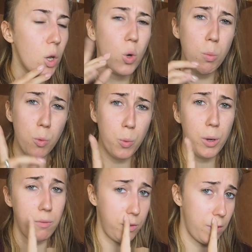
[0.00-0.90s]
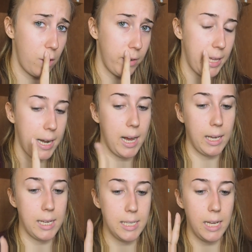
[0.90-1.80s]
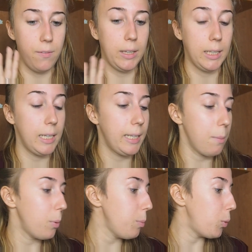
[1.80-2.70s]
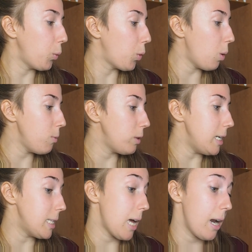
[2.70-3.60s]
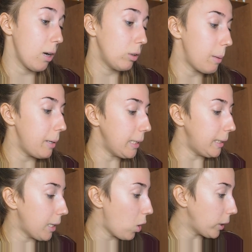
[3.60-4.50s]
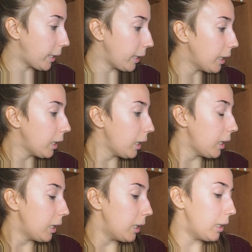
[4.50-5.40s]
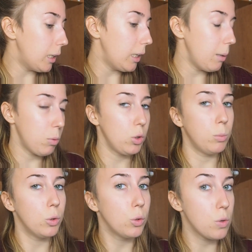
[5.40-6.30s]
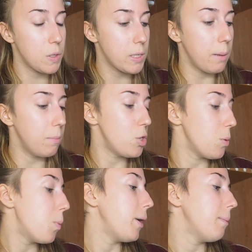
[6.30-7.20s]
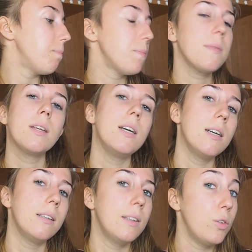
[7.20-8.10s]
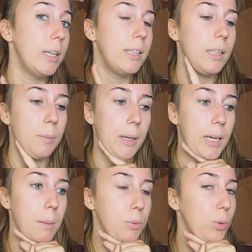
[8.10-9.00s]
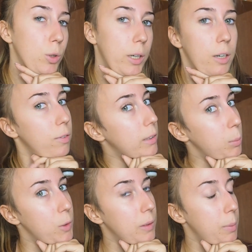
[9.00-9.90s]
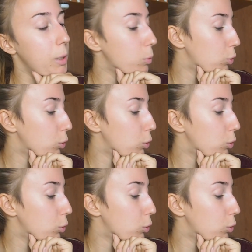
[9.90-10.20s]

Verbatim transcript: Comunque vi farò vedere, anche se avete del tempo in più, come utilizzare anche una palettina occhi eh, in modo molto semplice. Poi, se volete dei make-up tutorial, fatemelo sapere qui